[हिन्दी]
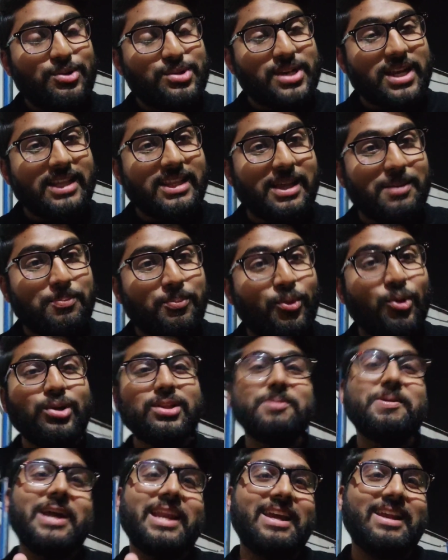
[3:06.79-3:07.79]
उसके अंदर
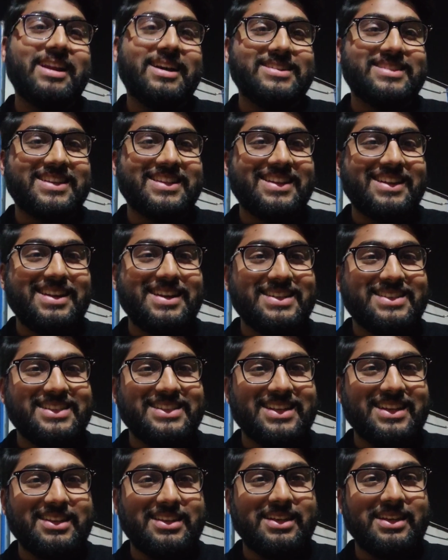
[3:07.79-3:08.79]
बहुत हमारी क्लास के अंदर ये
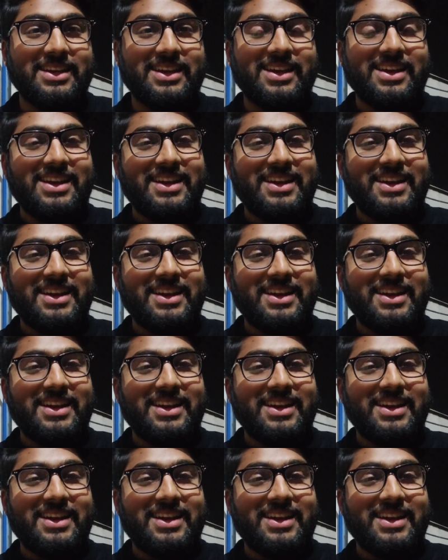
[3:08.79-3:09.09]
चीज़ें थी